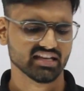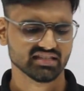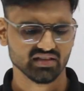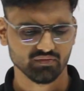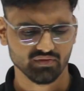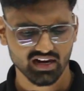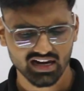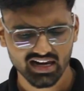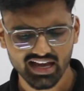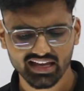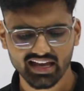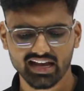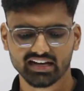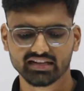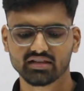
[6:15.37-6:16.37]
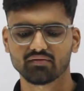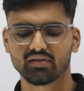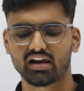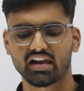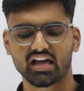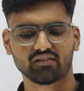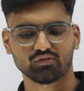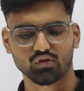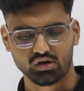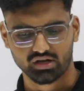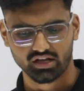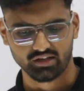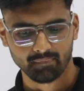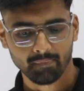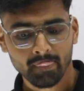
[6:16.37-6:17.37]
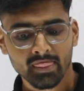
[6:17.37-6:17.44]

एक से वन लैख एक से वन लैख फोर्टी